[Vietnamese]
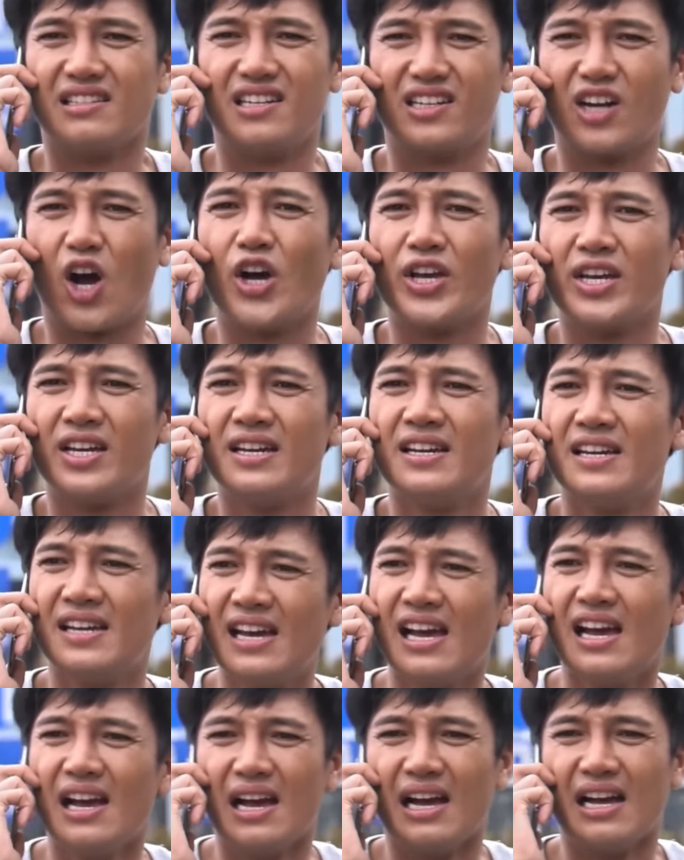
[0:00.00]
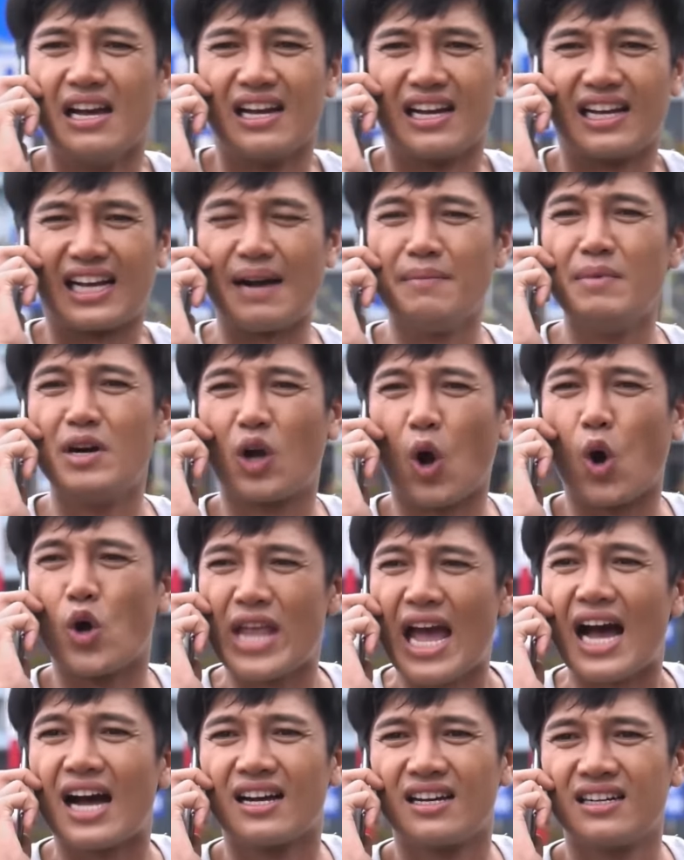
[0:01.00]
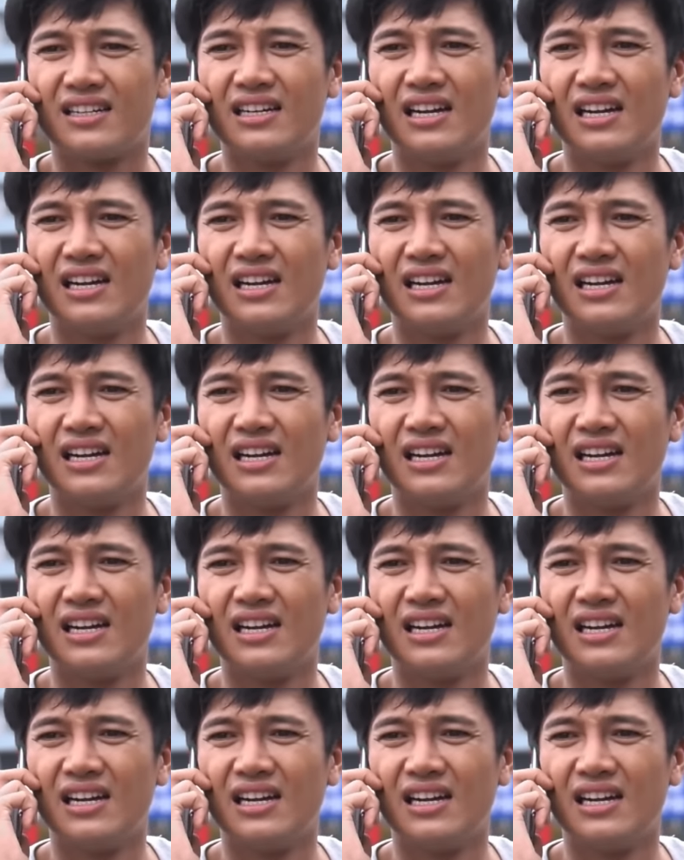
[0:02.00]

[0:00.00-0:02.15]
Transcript: được rồi cảm ơn cô nha